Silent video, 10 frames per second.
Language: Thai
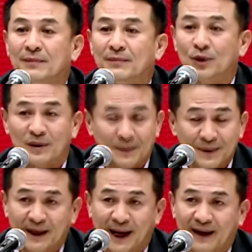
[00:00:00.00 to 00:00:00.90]
โดยเฉพาะเพื่
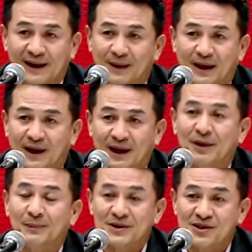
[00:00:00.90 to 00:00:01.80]
อไทยเนี่ยไม่เคยคิด
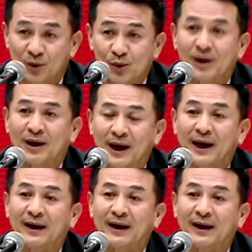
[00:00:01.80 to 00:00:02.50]
ว่าเป็นศัตรูกับใคร